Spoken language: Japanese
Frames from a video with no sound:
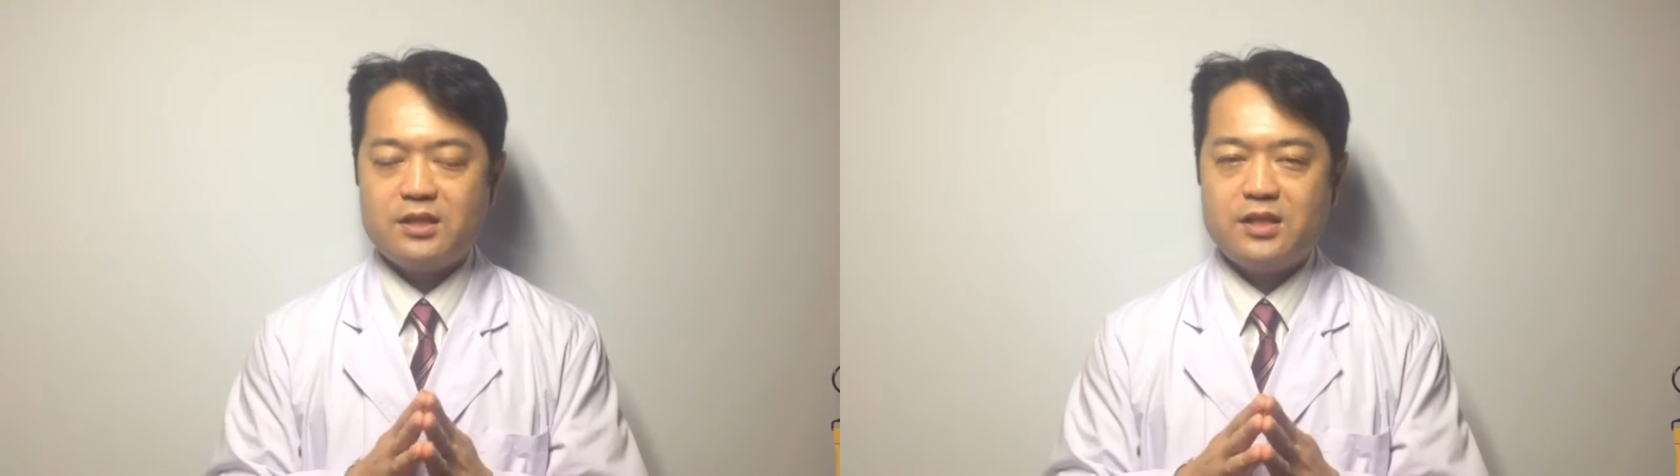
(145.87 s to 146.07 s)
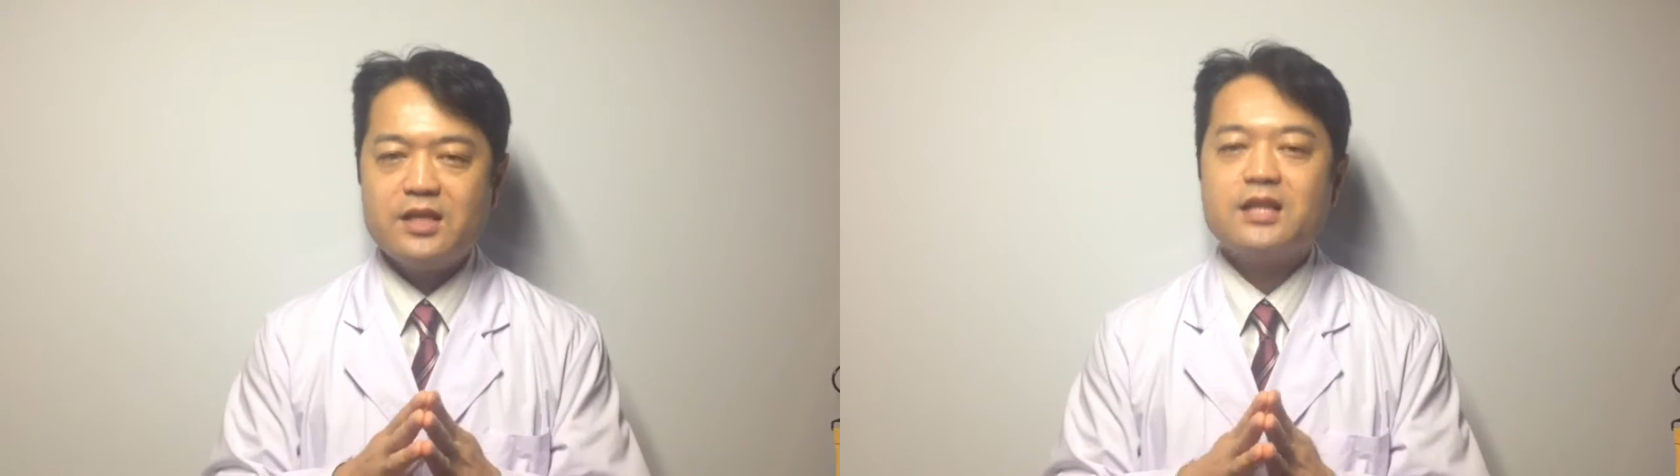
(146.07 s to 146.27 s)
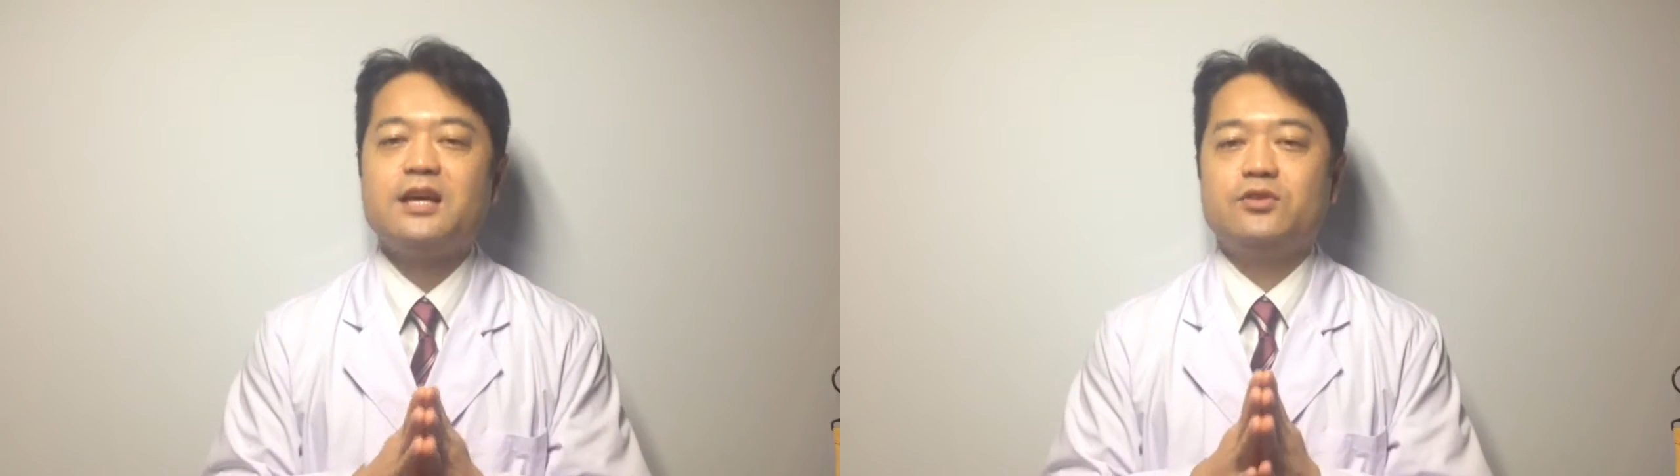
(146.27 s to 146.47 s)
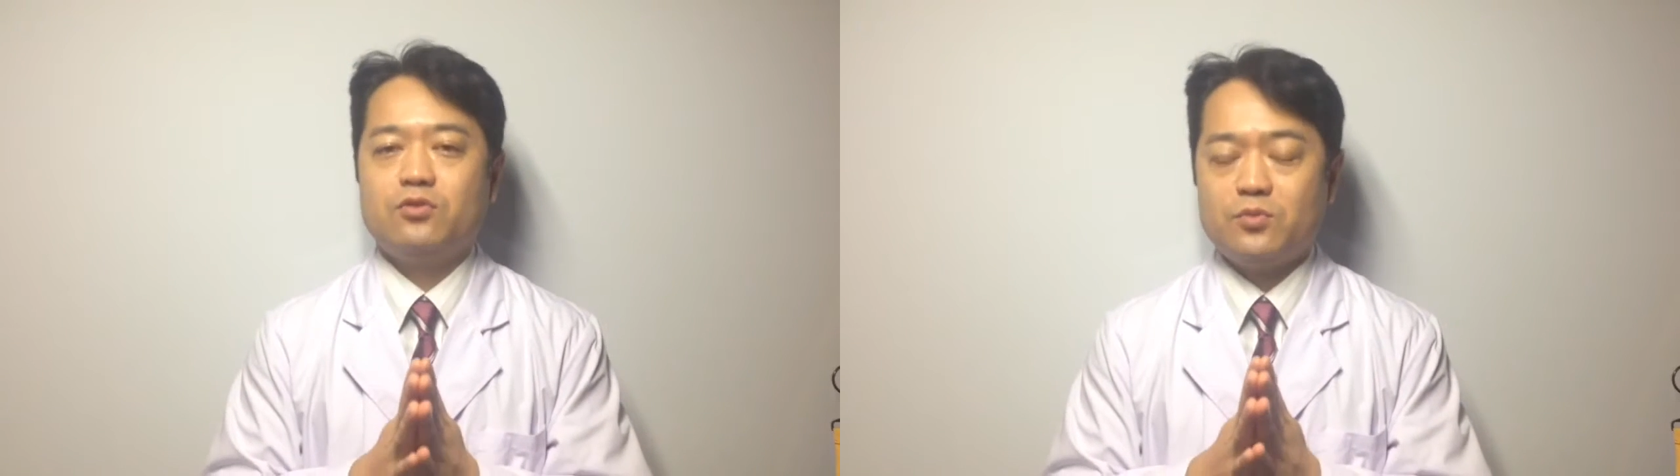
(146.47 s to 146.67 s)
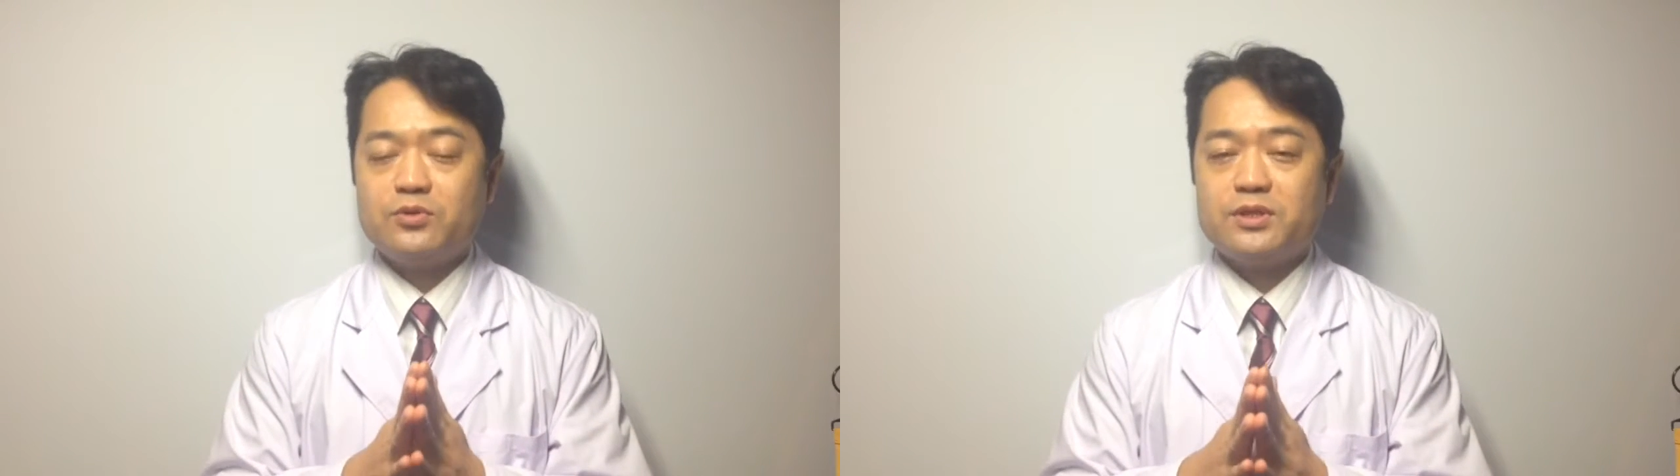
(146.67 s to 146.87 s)
出ないと
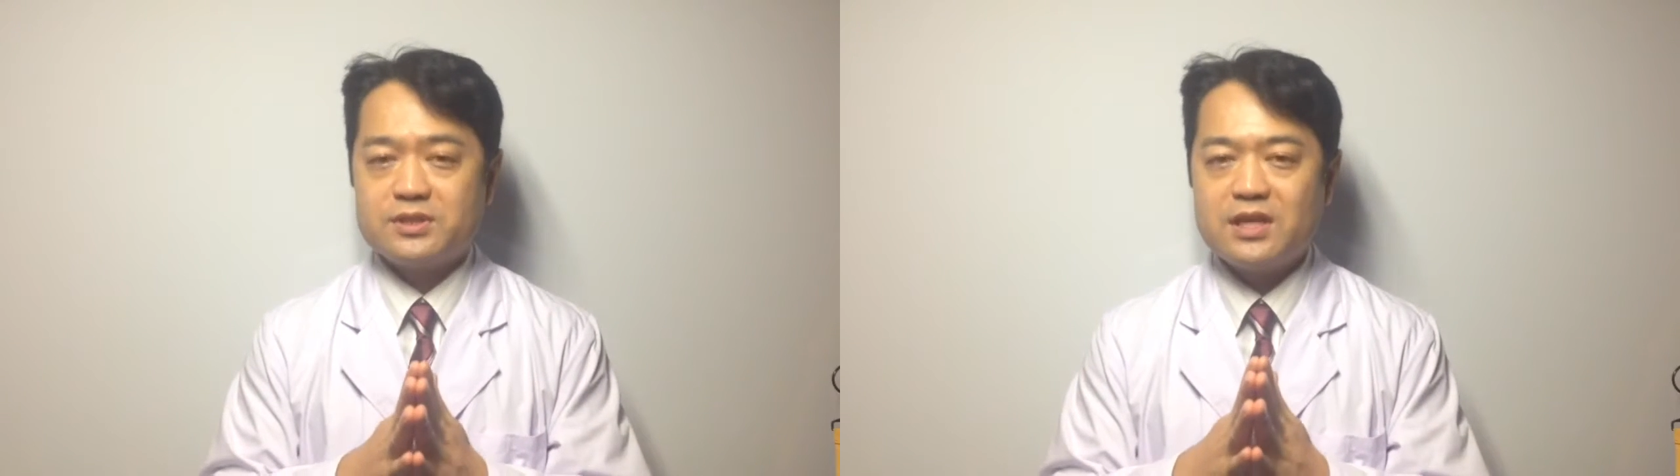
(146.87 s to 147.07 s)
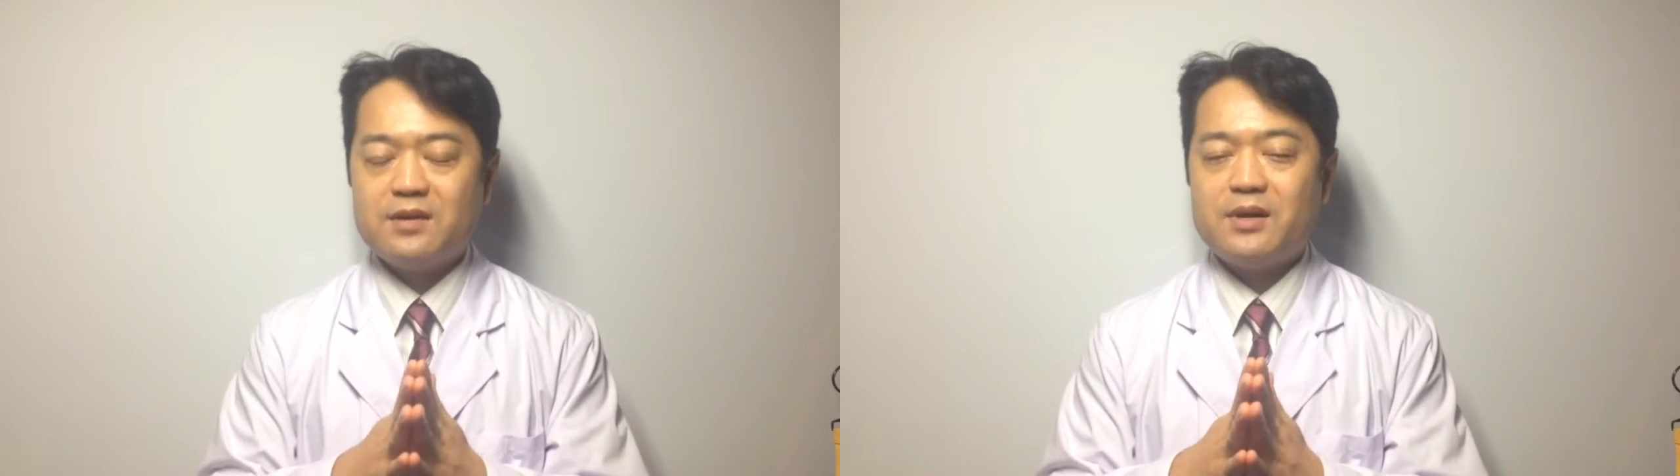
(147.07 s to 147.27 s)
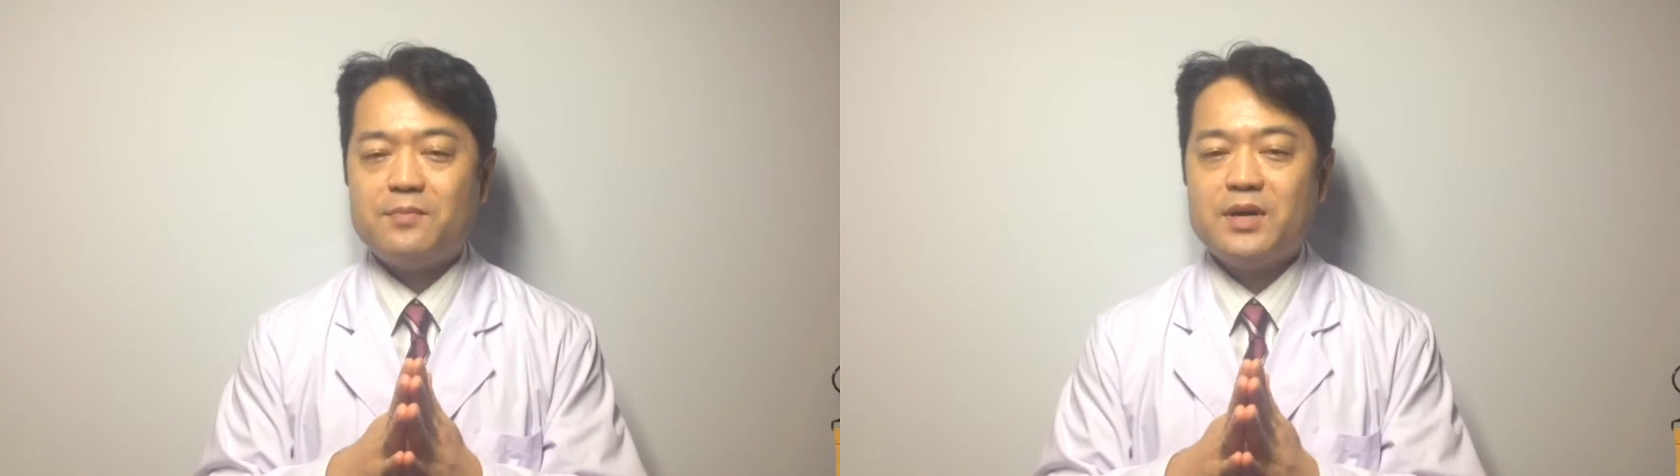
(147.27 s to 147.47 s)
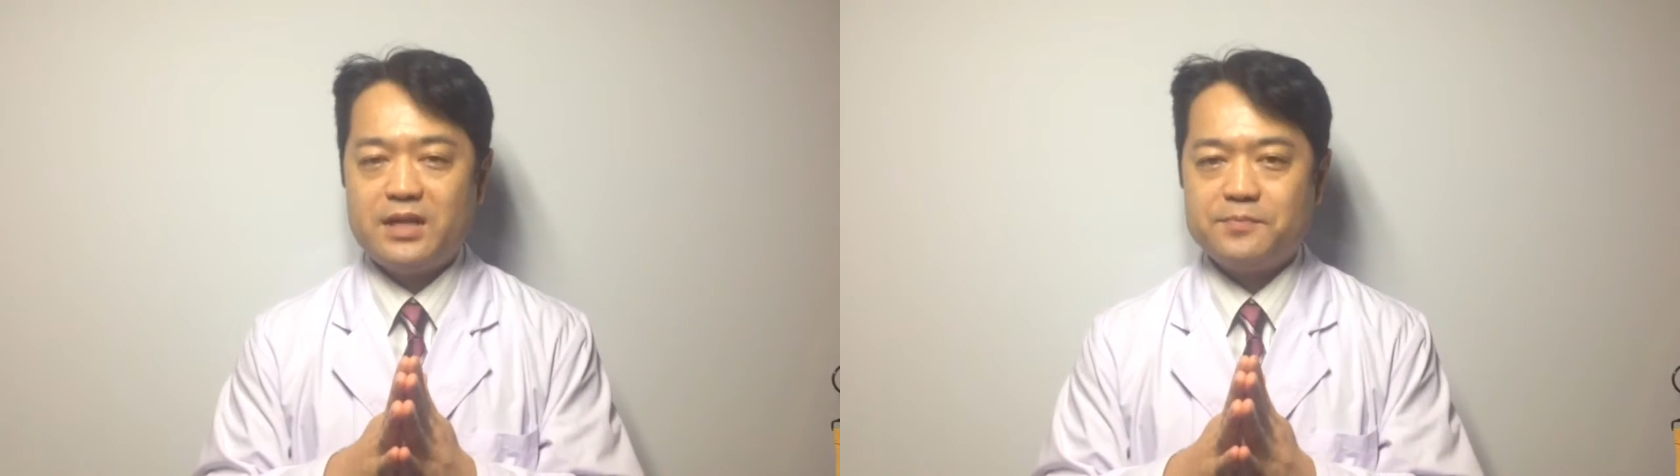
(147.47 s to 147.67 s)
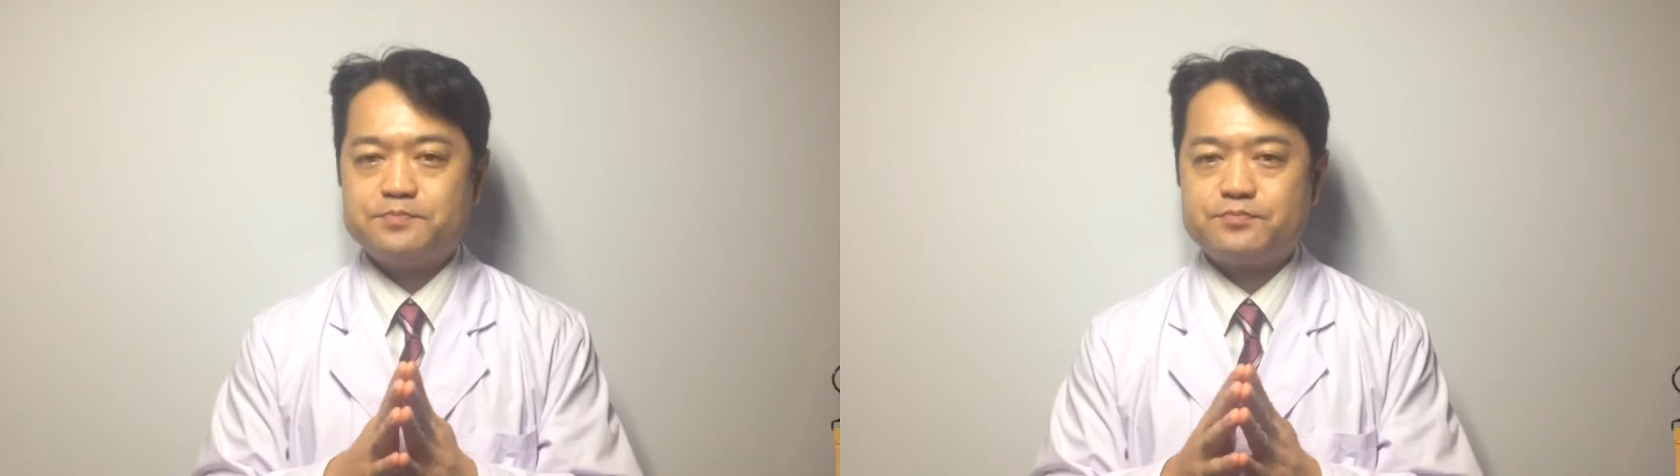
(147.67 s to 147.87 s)
思うんですねあまり